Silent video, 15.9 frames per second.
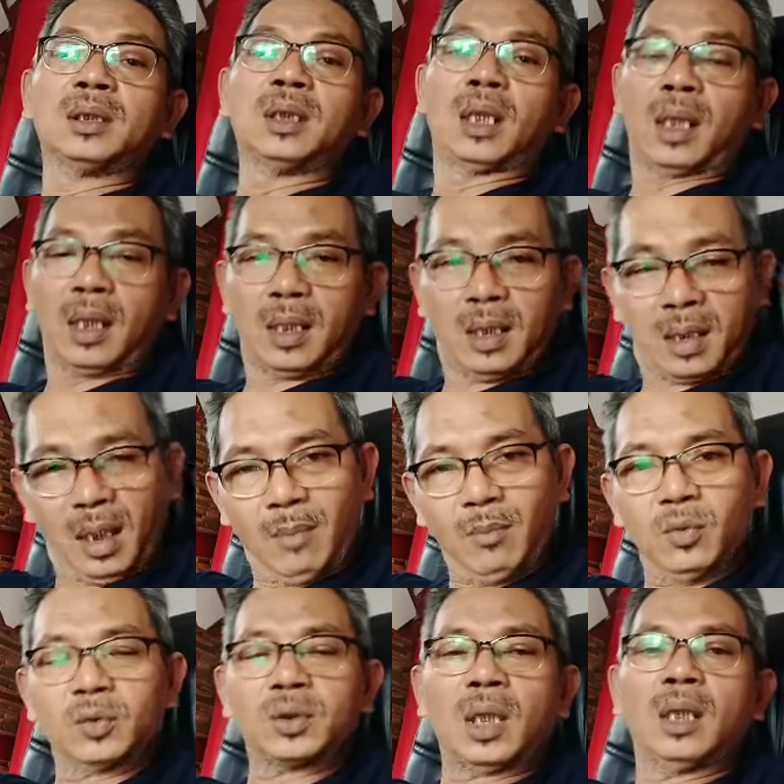ya karena
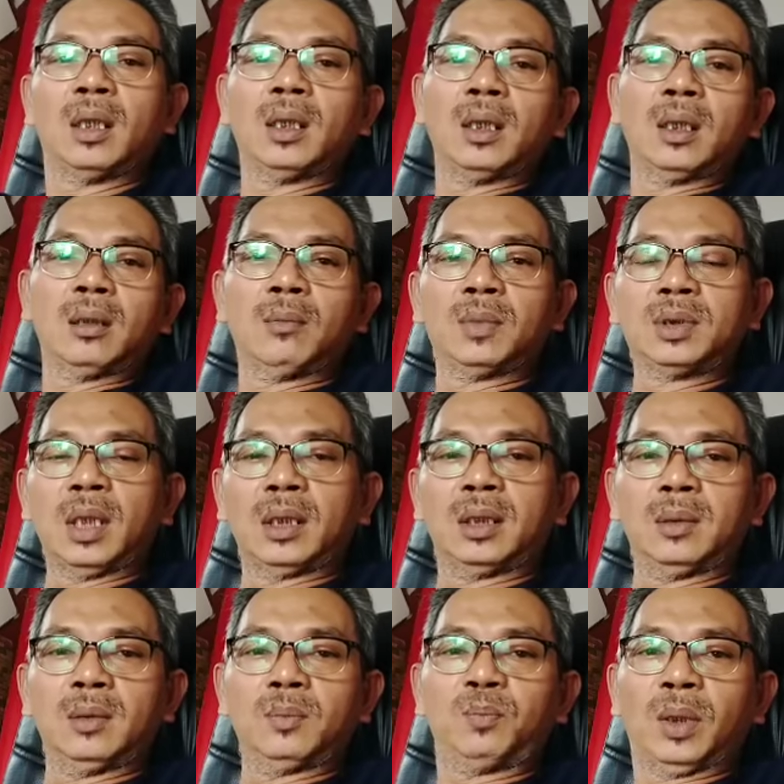kamu sudah menjadi